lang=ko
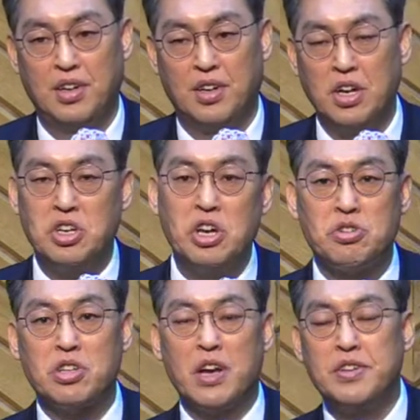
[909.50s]
예수
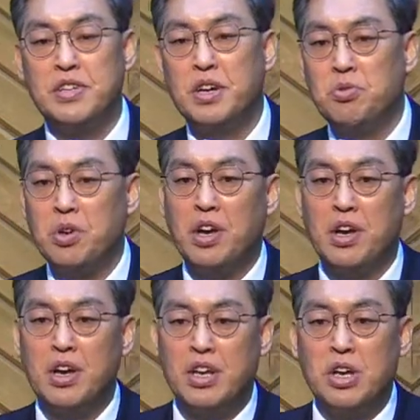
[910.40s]
탄생 후에
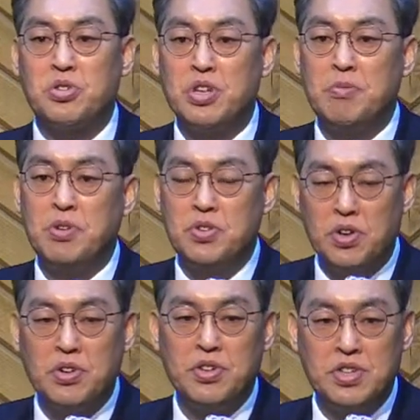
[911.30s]
예수님이
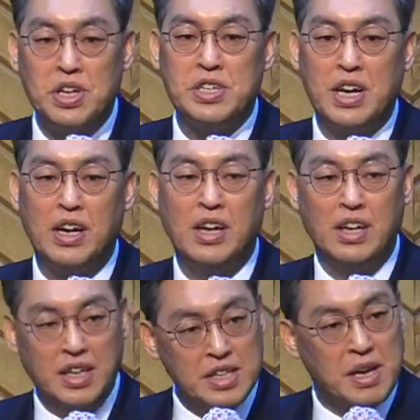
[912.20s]
33살,
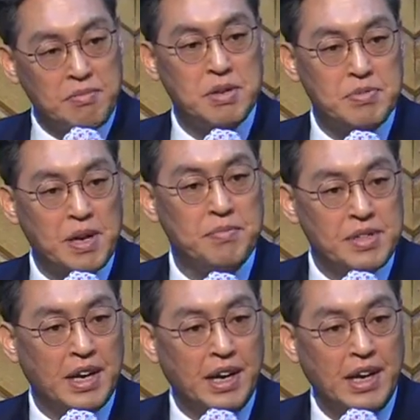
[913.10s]
이게
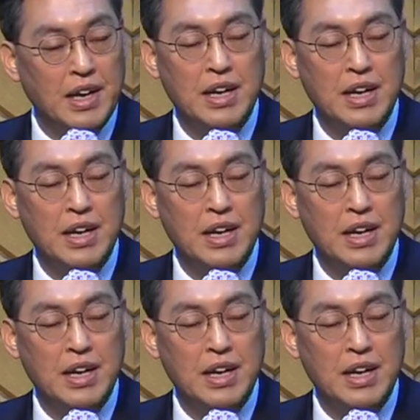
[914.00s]
33세,